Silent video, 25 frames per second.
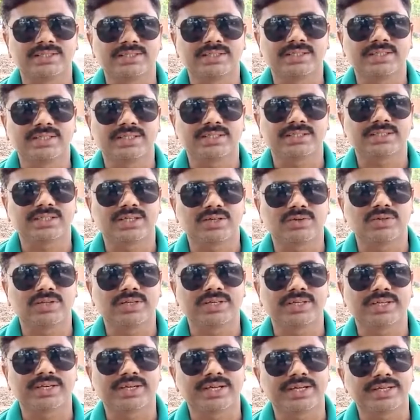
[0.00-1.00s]
দিয়ে
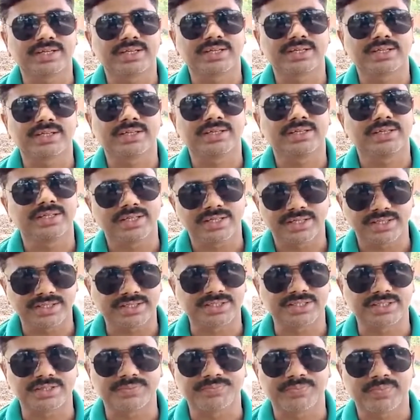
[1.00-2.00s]
সেগুলিকে কেটে নিয়ে
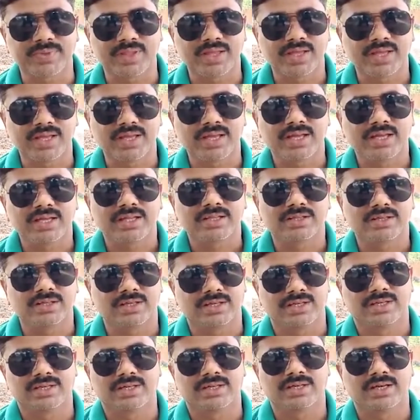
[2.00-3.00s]
গেছে
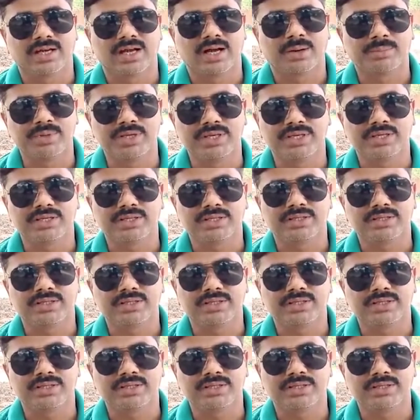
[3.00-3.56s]
আমি